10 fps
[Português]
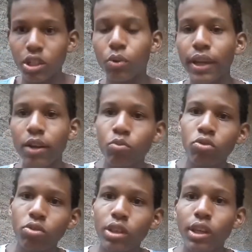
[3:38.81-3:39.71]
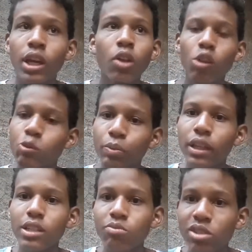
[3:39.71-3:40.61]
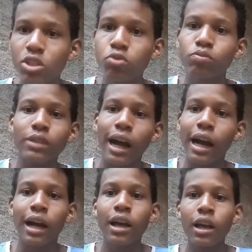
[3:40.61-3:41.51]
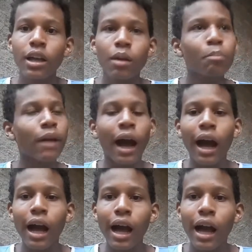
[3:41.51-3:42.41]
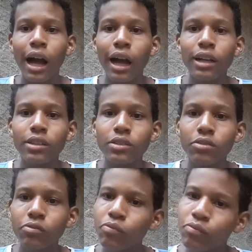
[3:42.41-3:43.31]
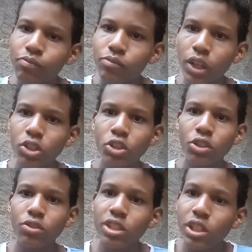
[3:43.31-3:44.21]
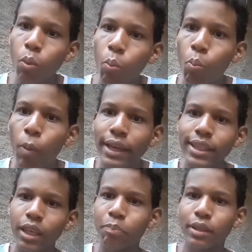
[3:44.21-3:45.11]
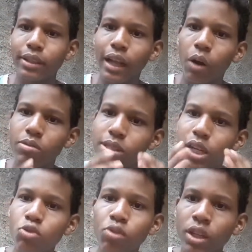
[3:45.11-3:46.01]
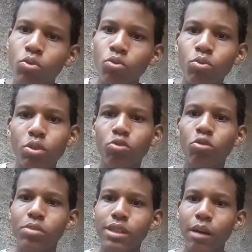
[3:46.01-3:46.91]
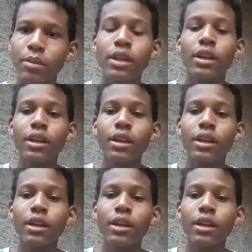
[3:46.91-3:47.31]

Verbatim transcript: Eu quero muito que nós pudéssemos se juntar pra a gente ser um, uma equipe, tá? Se ajudando no YouTube, sabe?